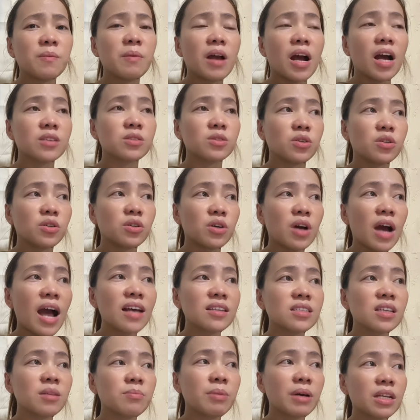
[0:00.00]
kaso
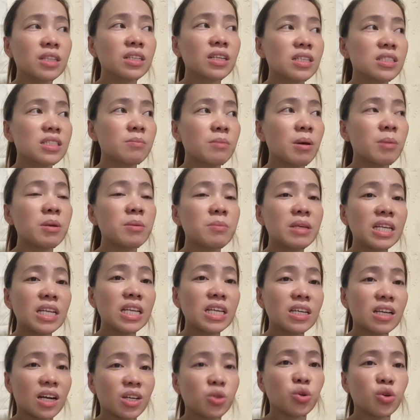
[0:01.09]
hassle pa rin kasi mamimili
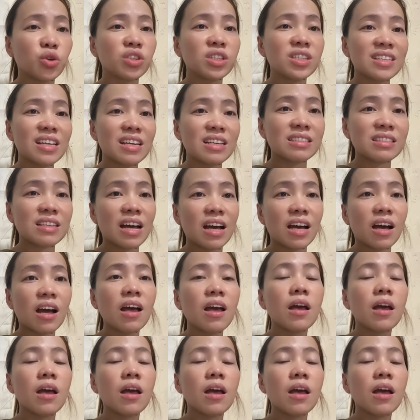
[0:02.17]
ka doon isa-isa,